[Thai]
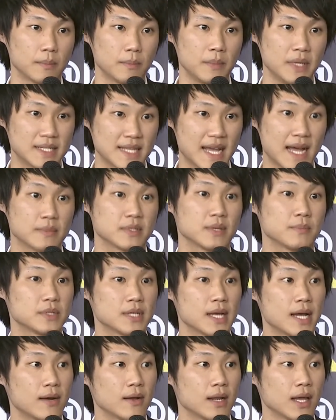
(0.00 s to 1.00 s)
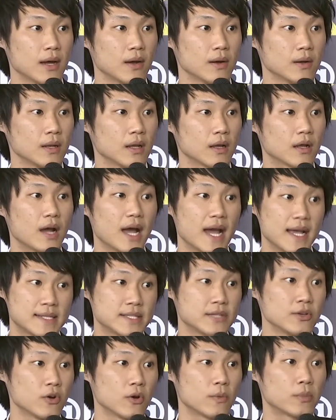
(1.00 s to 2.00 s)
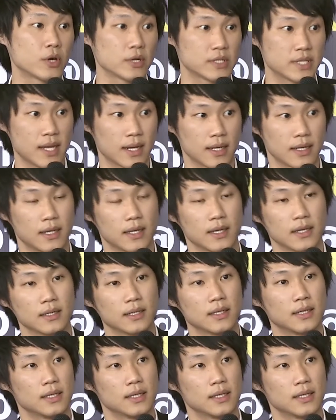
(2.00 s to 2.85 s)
มีสามสิบเจ้าแล้วแล้วก็ ไอ ซี โอ project เนี่ย